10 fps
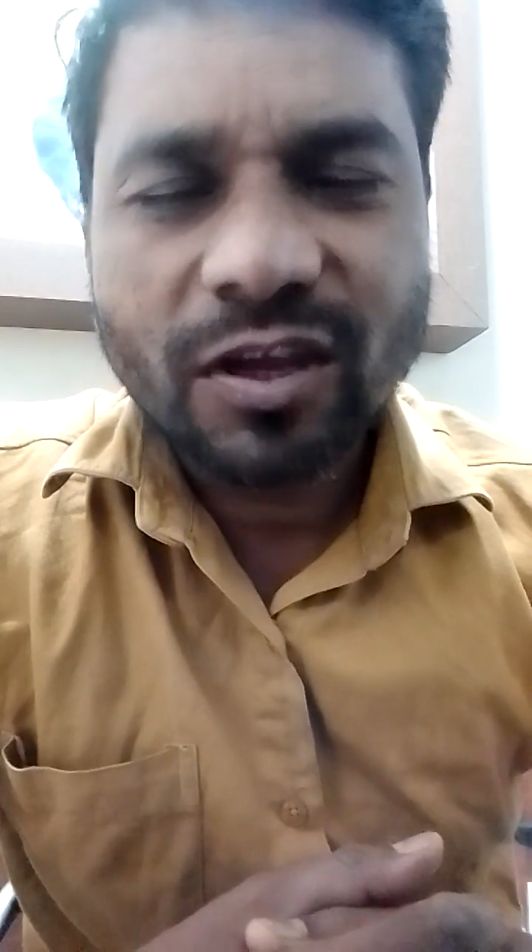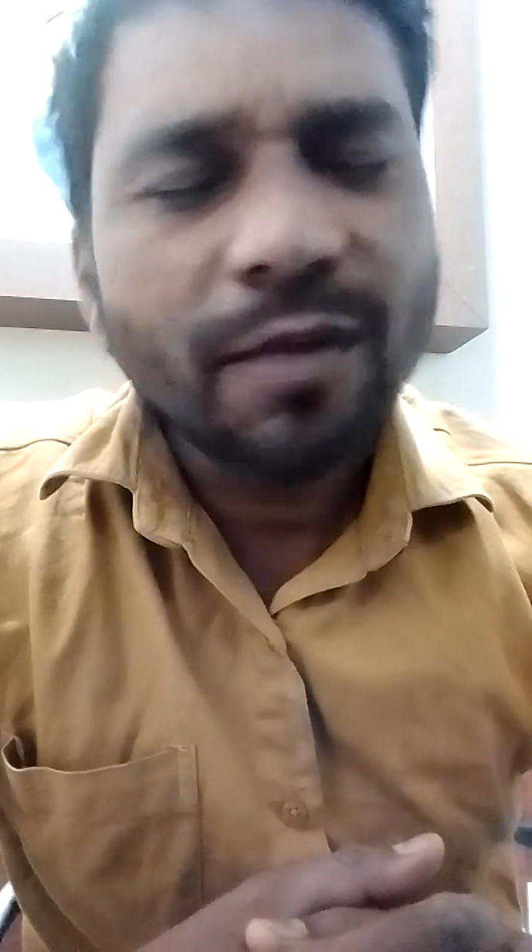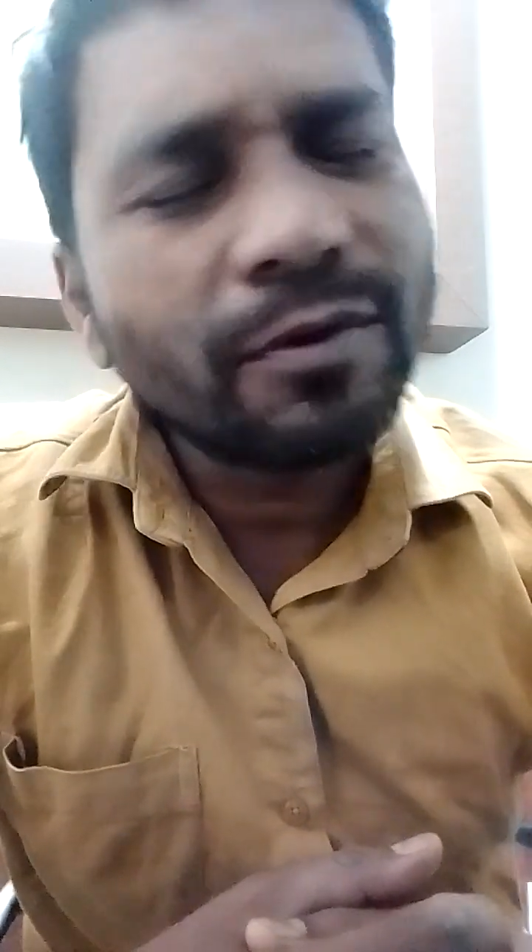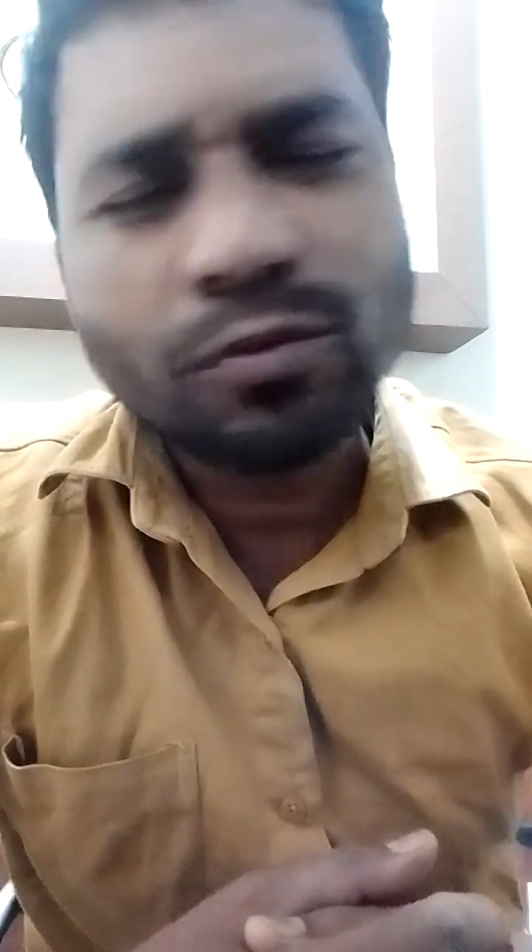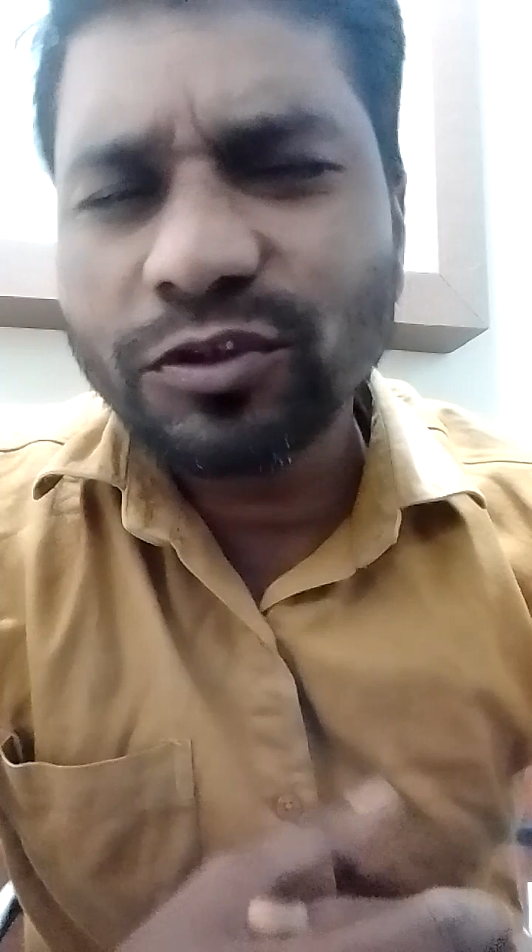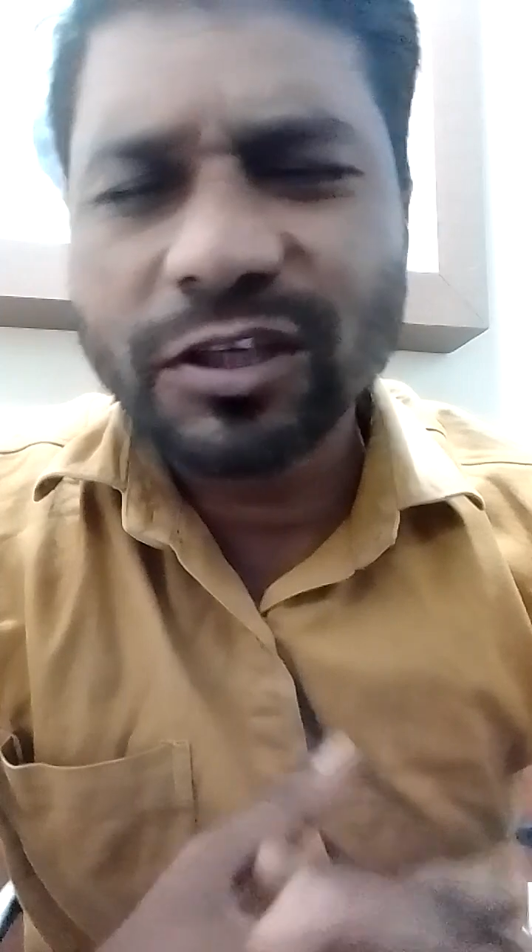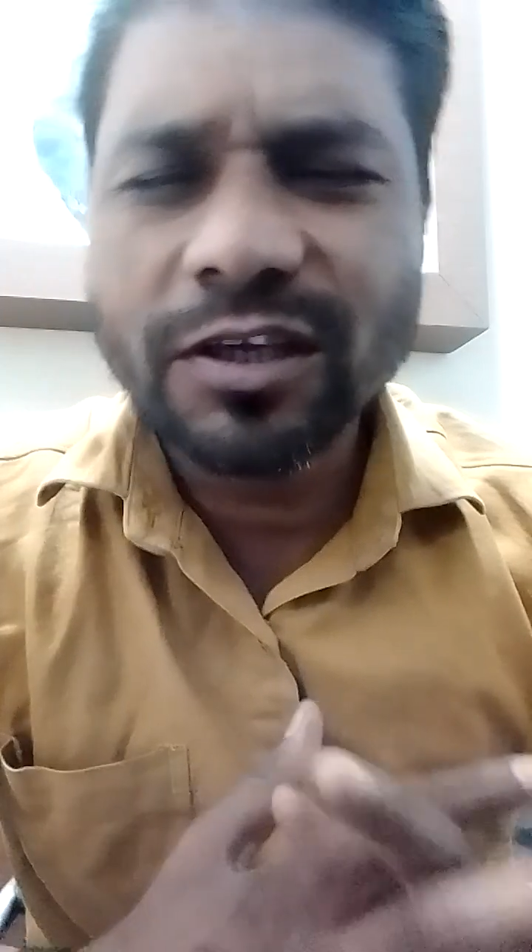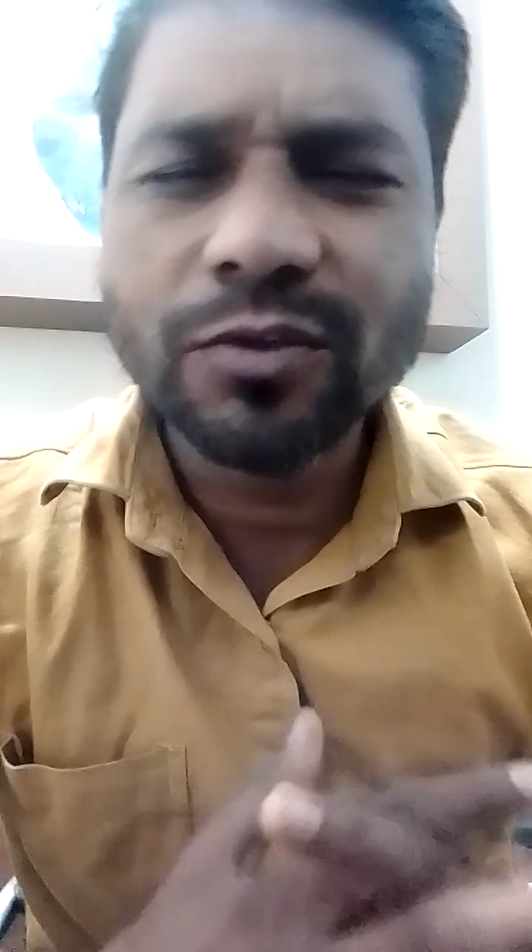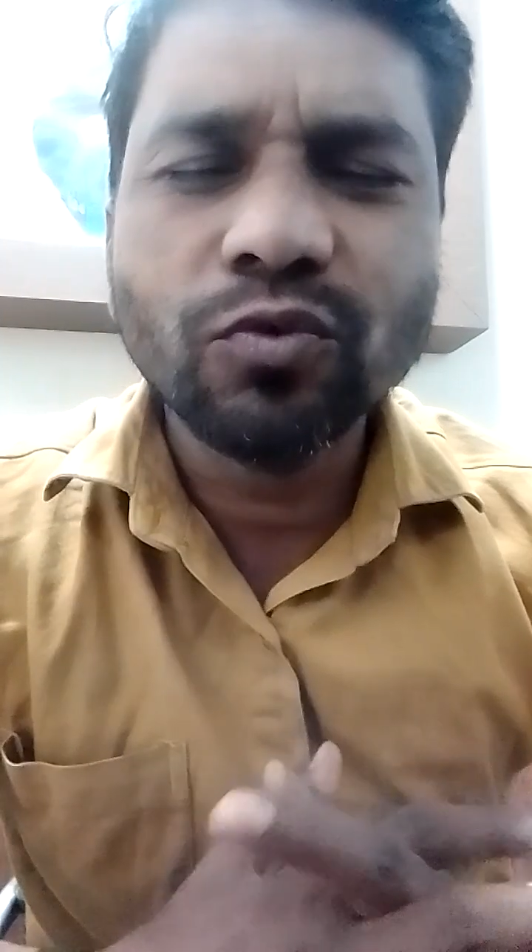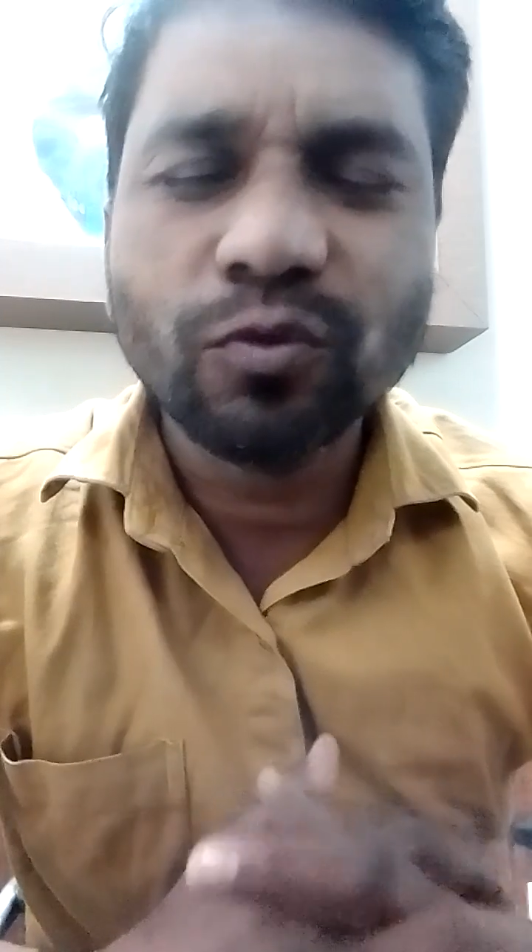अभी कुछ
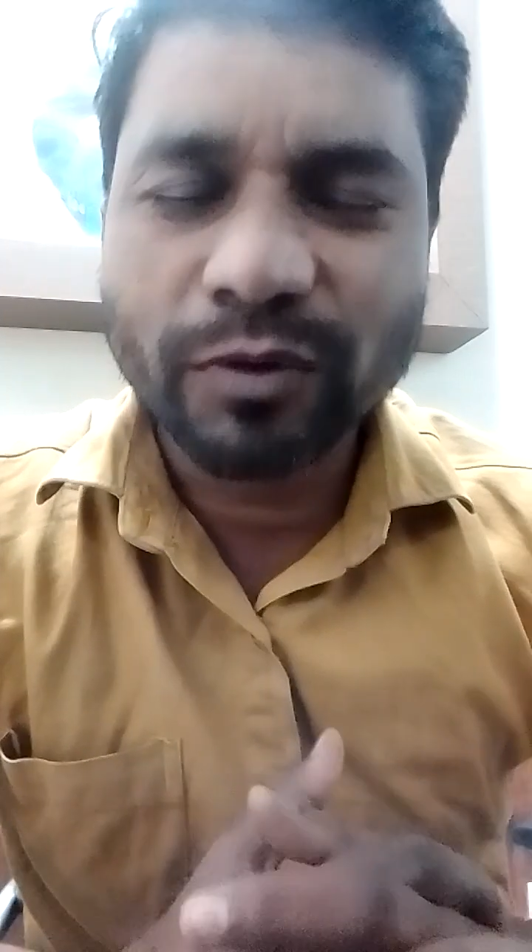ही दूर